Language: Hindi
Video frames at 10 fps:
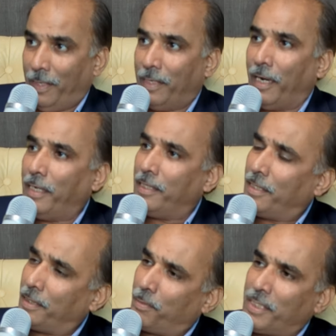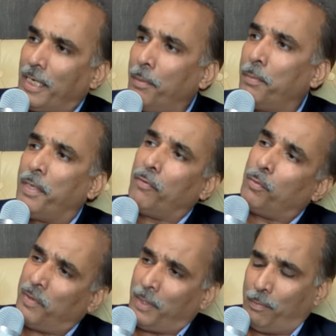96 परसेंट में फिर वो
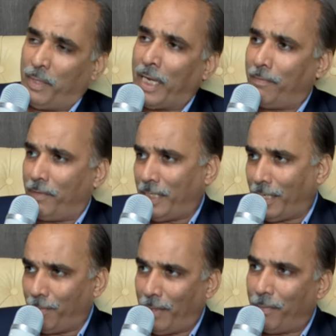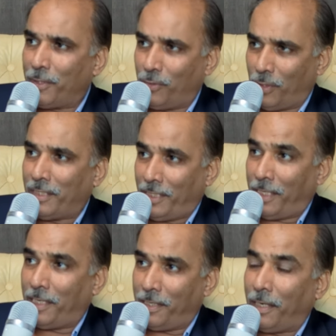बगैर वजह के ब्लड प्रेशर उनका
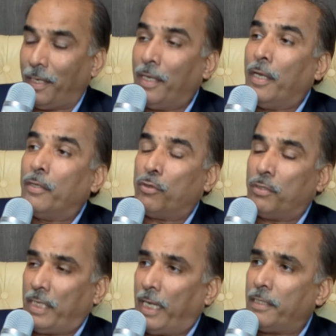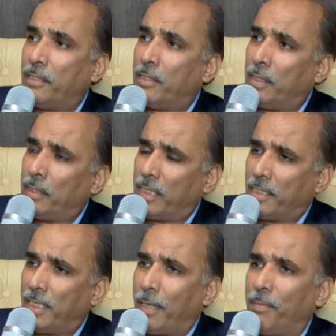ज़्यादा था तो टेस्ट
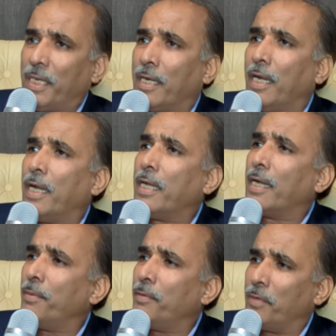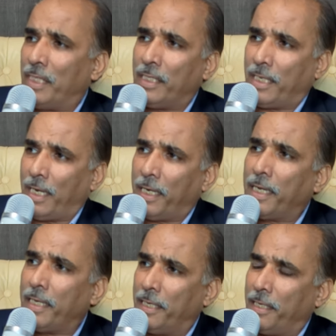जैसे आपने कहा कि कभी वजह जानने
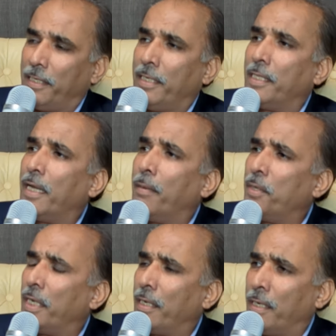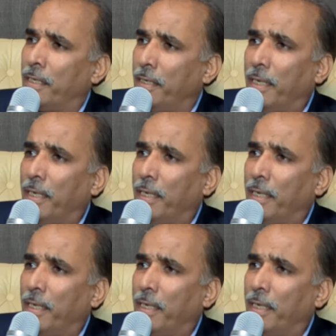के लिए किया जाता है अब एक अगर